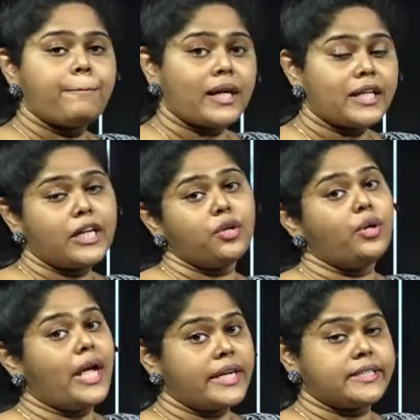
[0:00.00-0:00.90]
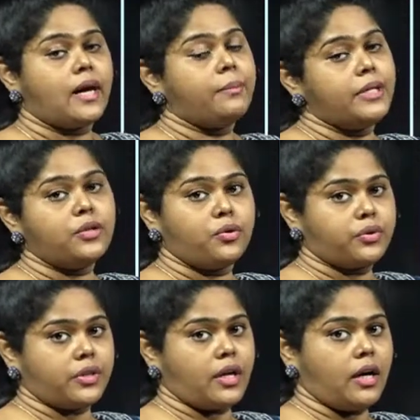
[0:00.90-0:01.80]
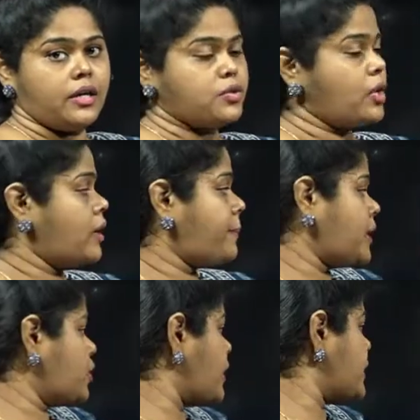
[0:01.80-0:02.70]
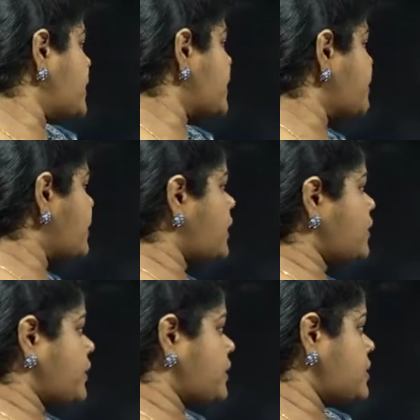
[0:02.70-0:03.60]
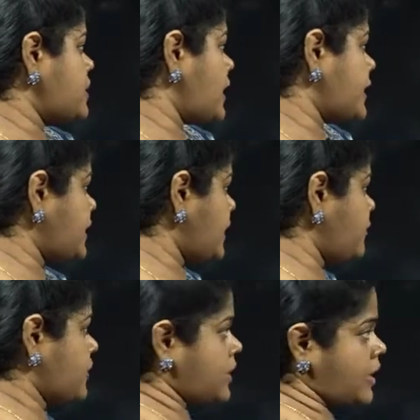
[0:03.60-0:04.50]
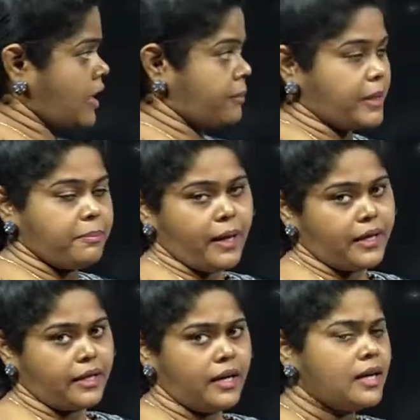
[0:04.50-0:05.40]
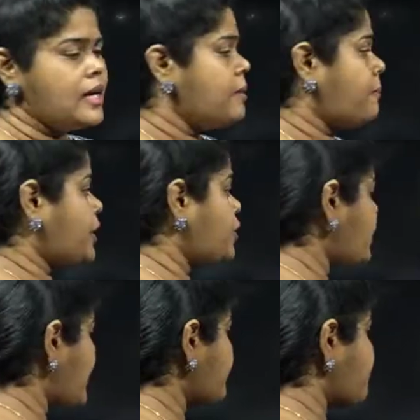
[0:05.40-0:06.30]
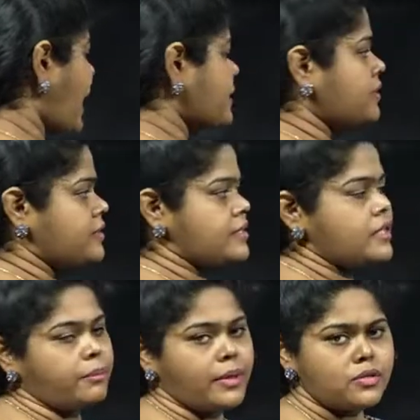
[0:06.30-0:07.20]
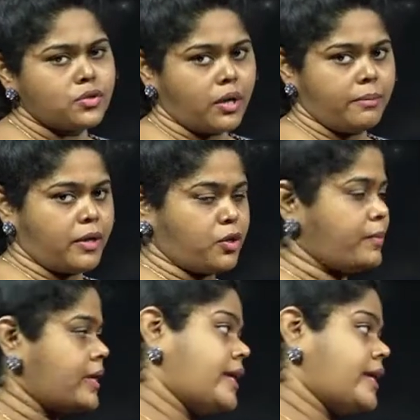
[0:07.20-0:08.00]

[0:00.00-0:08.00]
பர்டிகுலேட் அப்படின்னு கொடுத்துருக்காங்க ஸோ அங்கே பர்டிகுலேட்ன்ற வேர்டு வந்துட்டு கரெக்டாக அங்கே வந்திருக்கா அப்படின்னு பாருங்க பர்டிகுலேட் மேட்டர்ஸ்ன்னு நம்ம சொல்ல மாட்டோம் பட்